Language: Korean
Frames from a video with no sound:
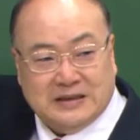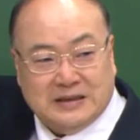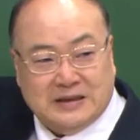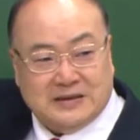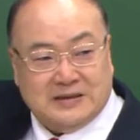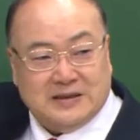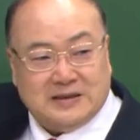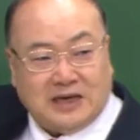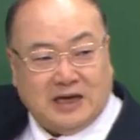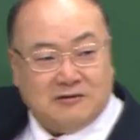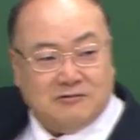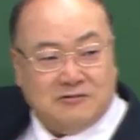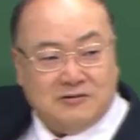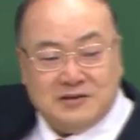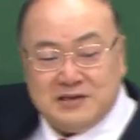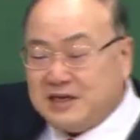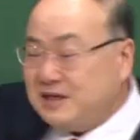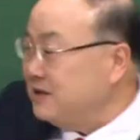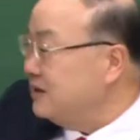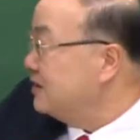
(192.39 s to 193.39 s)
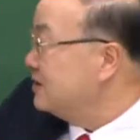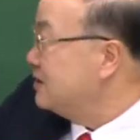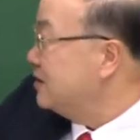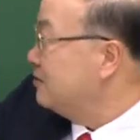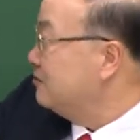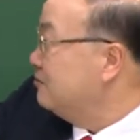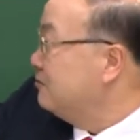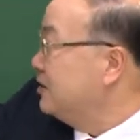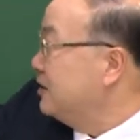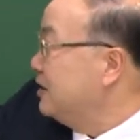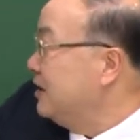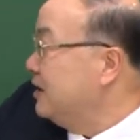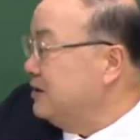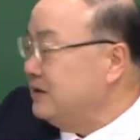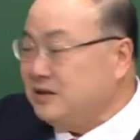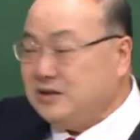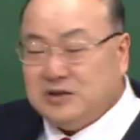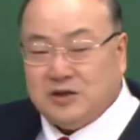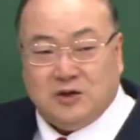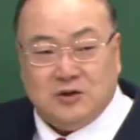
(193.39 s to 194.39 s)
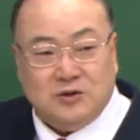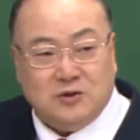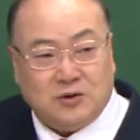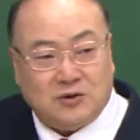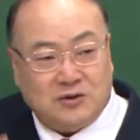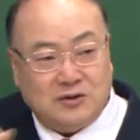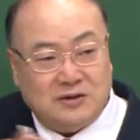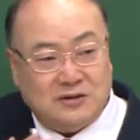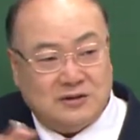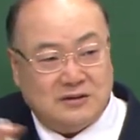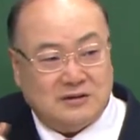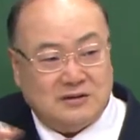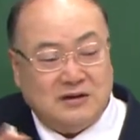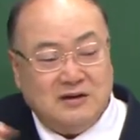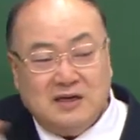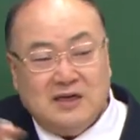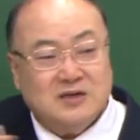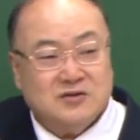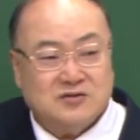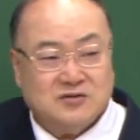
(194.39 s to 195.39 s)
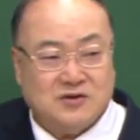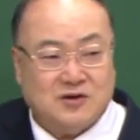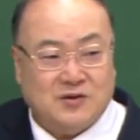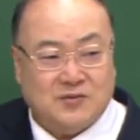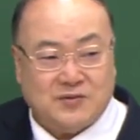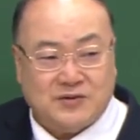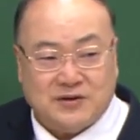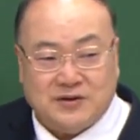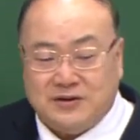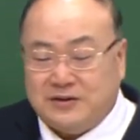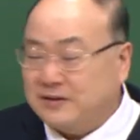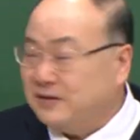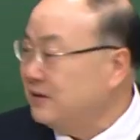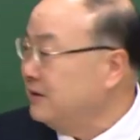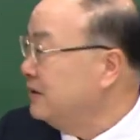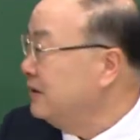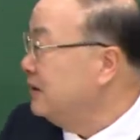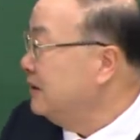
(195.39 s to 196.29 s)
그래서 이 단군세기란 책은 우리가 연도를 틀릴 수가 없어요.